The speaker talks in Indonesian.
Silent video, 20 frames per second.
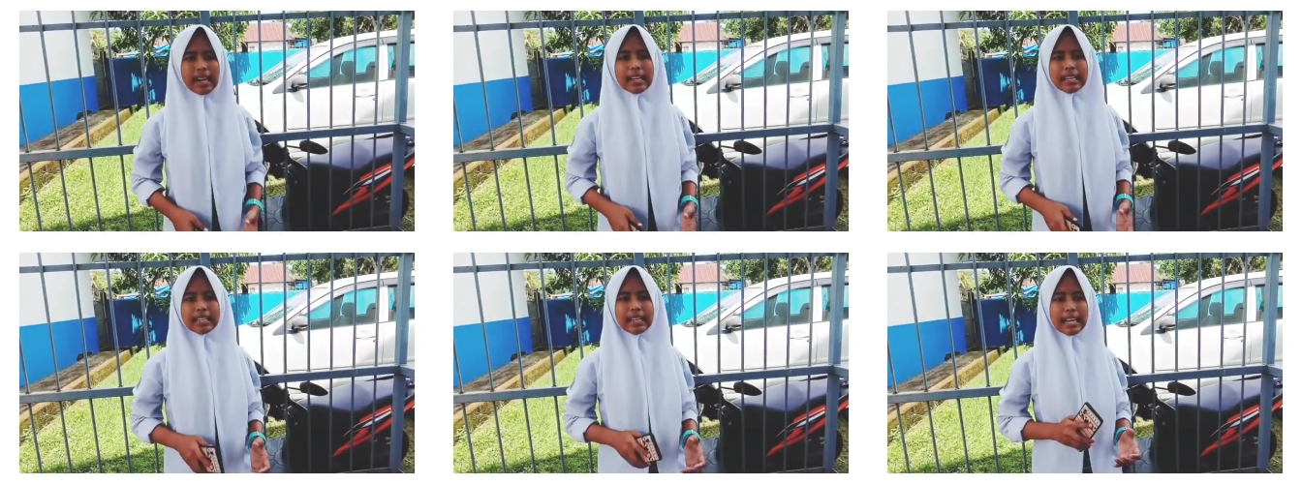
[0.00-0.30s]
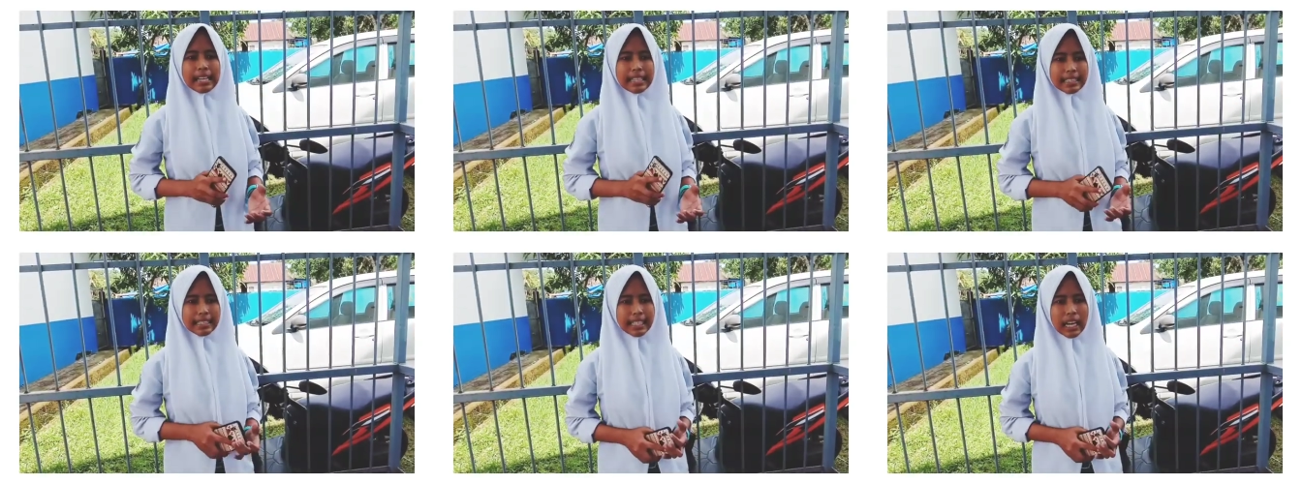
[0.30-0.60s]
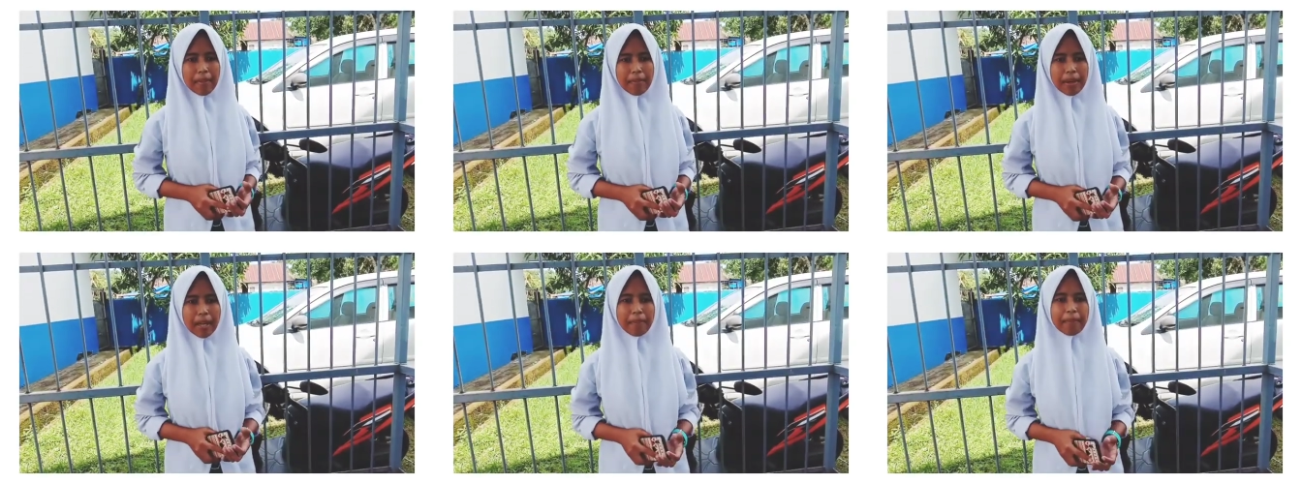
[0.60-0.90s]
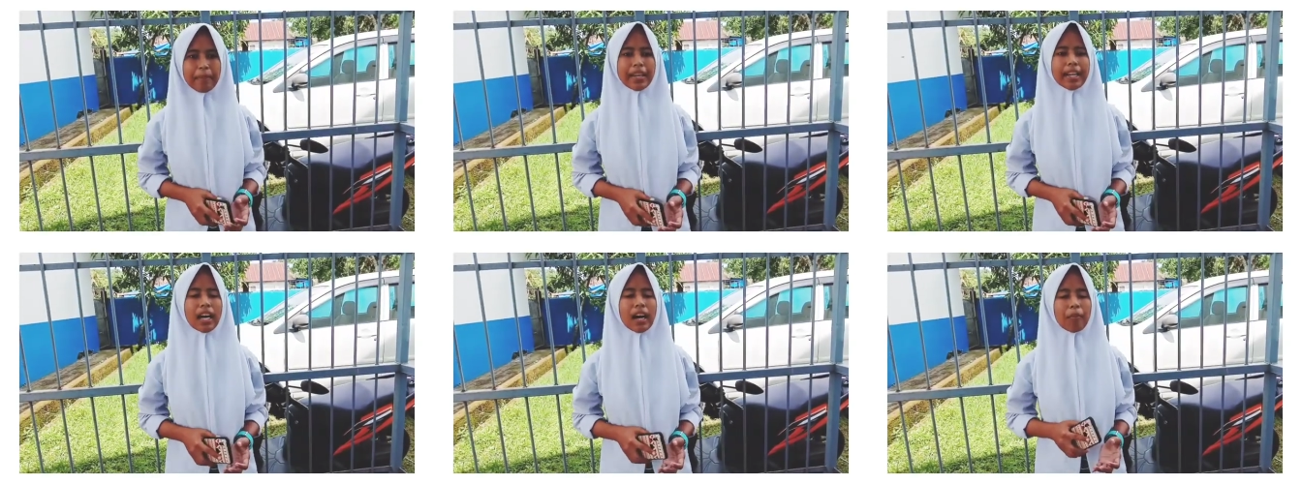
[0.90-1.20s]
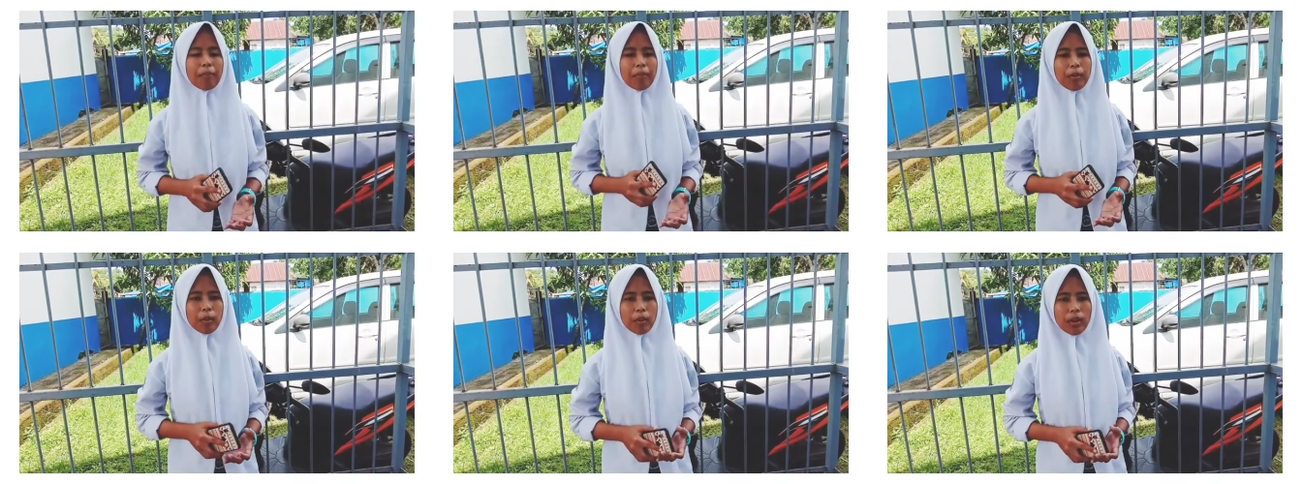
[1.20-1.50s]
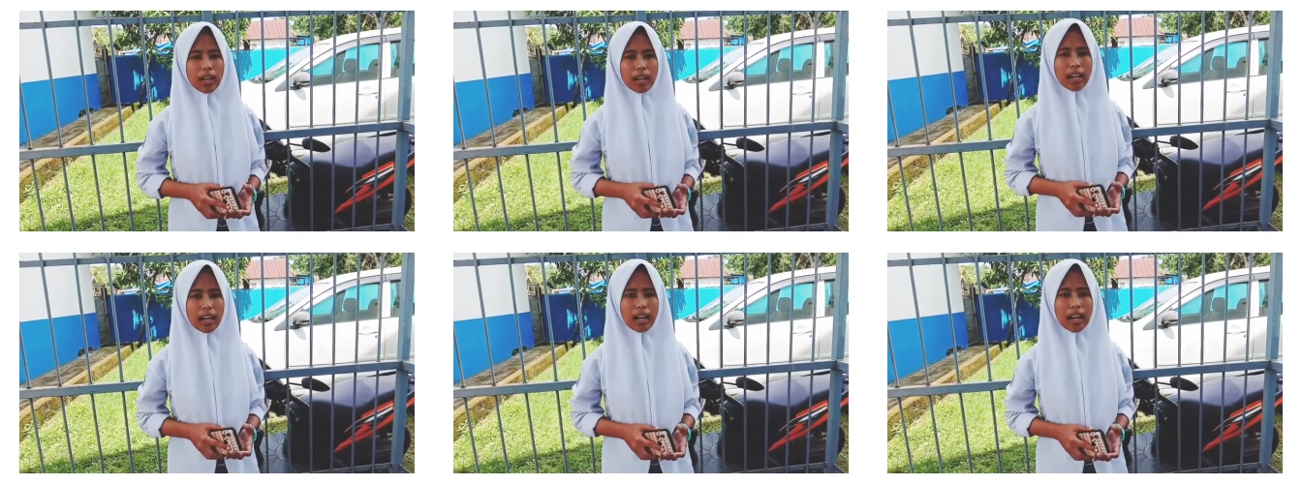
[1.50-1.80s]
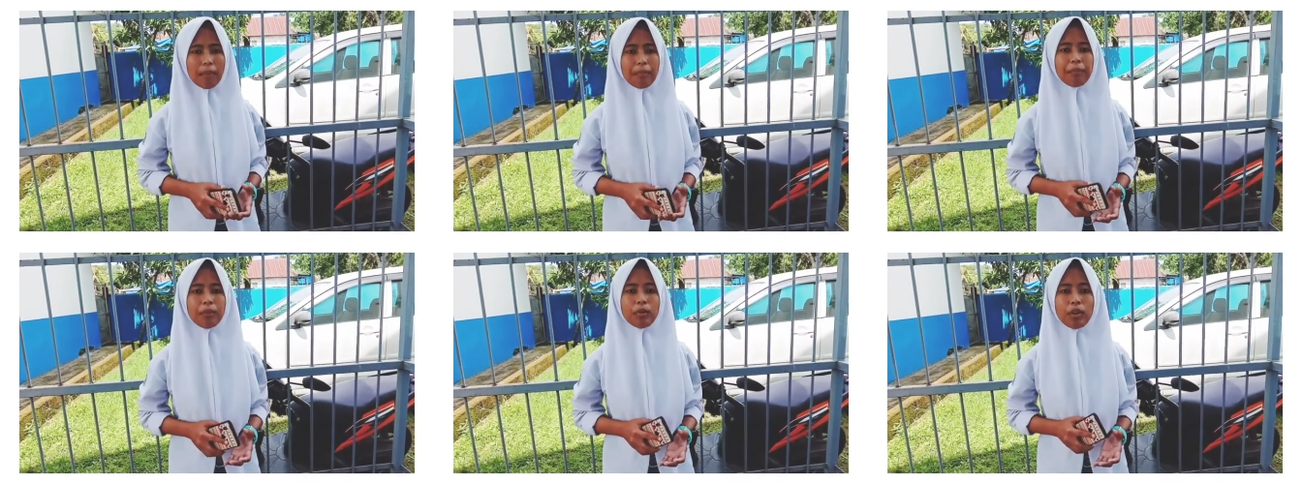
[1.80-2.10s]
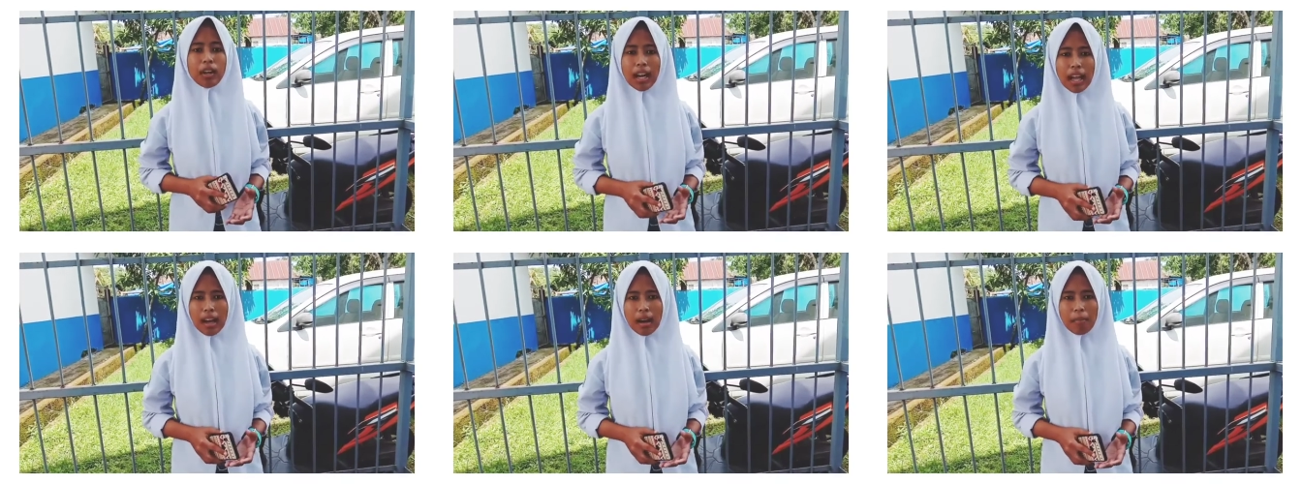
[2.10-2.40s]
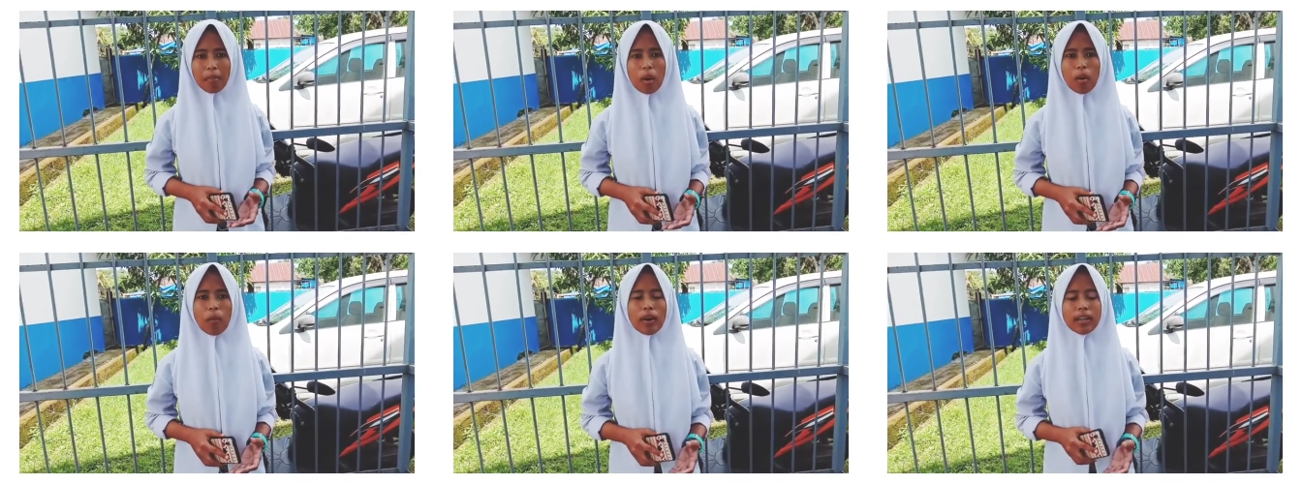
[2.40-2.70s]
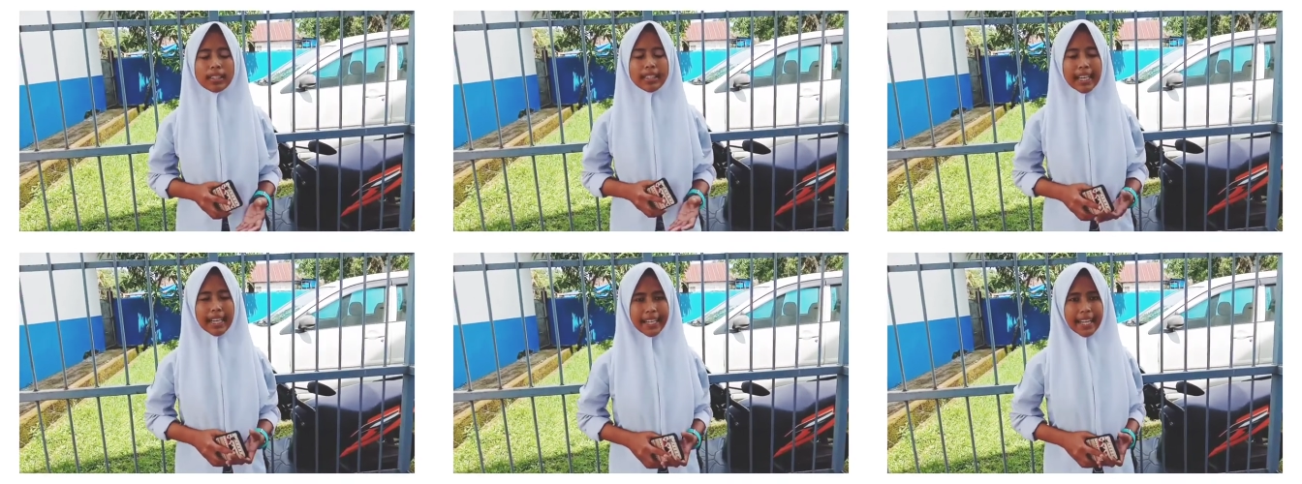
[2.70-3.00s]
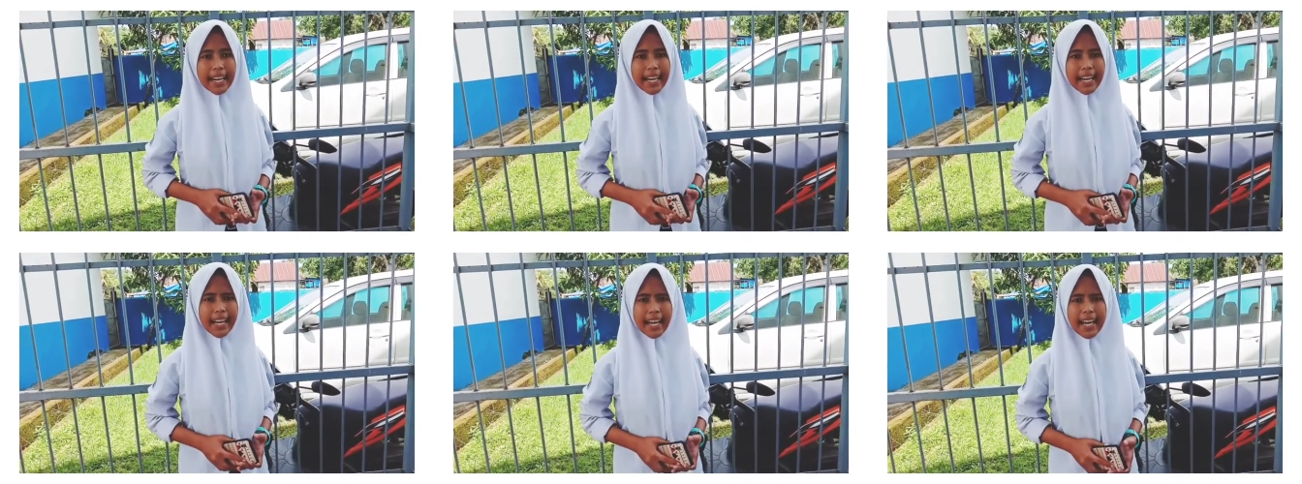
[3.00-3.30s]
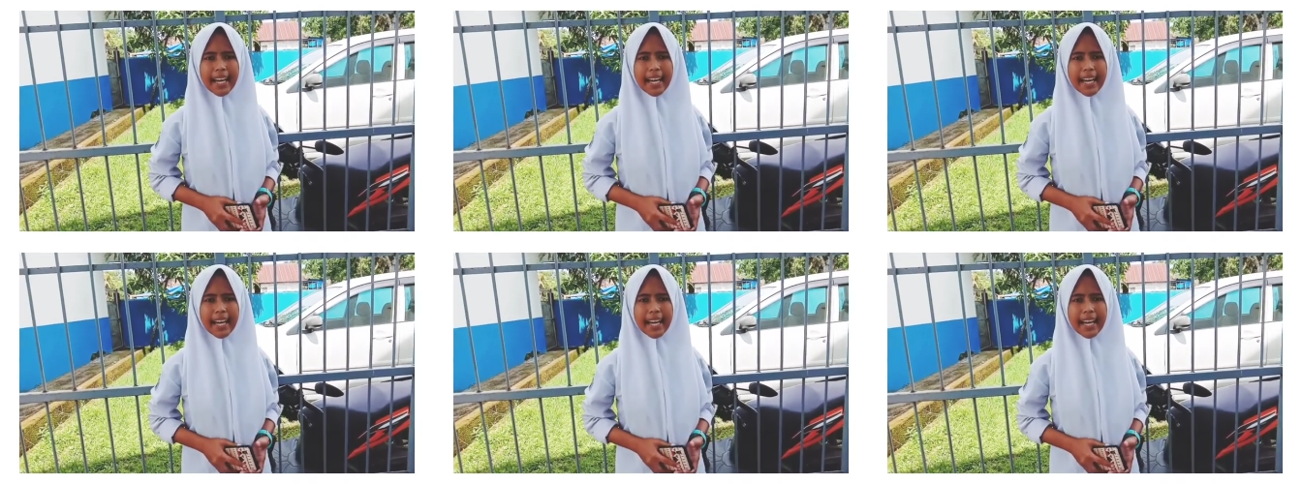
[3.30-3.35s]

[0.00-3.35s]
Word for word: Dari Jabir bin Abdul Abdullah bahwasanya